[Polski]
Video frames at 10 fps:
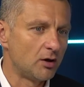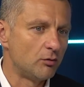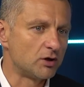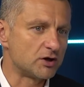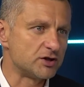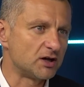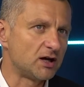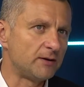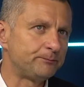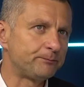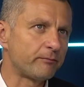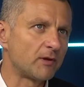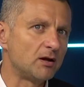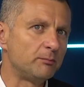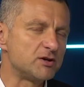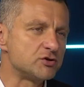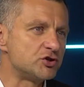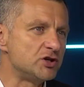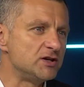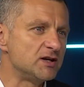Łukaszenka mm, bardzo
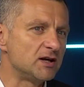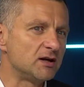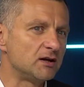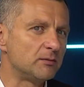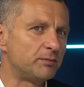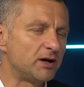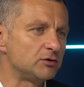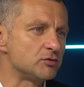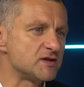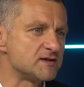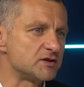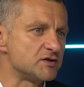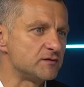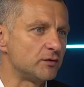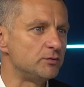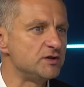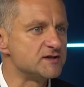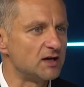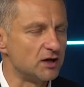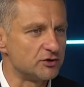silnie pragnął zaznaczyć swoją
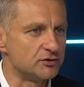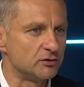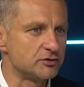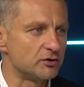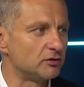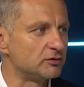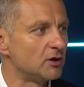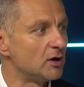niezależność tak, od